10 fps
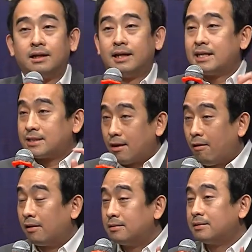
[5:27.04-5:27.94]
และส
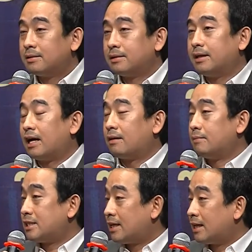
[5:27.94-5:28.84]
องยัง
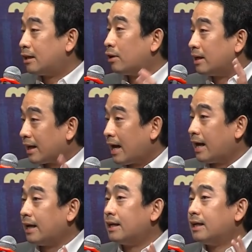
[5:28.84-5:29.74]
ไม่ใช่กลไก
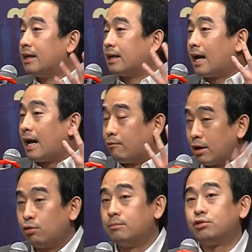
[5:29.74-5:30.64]
การ
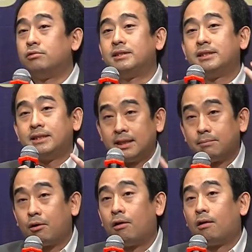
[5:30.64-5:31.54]
ระดมทุนที่ดี
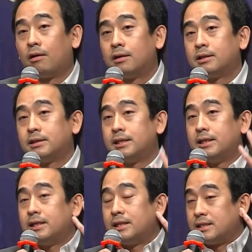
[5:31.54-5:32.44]
พอ
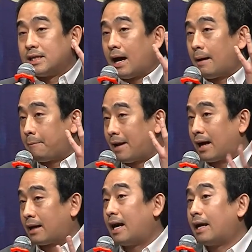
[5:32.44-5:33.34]
ที่จะผ
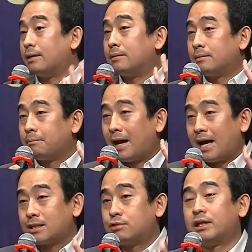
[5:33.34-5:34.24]
ลักดัน
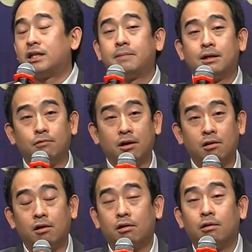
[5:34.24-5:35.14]
ภาคส่วนที่เป็นหัว
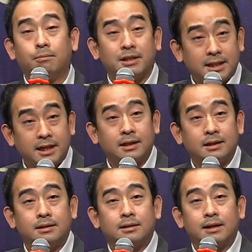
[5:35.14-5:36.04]
หอกของประเทศ
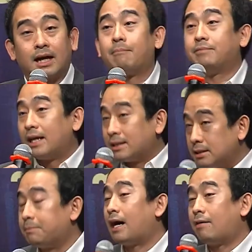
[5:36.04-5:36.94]
นะครับนั่น
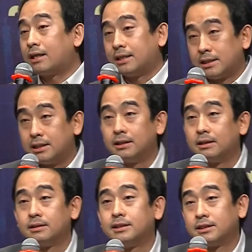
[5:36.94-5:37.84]
คือภารกิจที่หนึ่
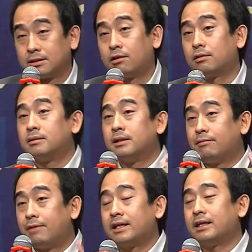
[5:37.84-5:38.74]
งที่จะต้อง
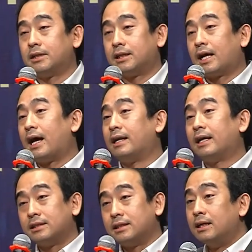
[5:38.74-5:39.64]
เร่งดำเนินการ
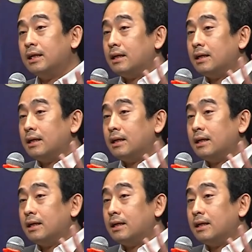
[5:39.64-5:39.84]
นั่นคือ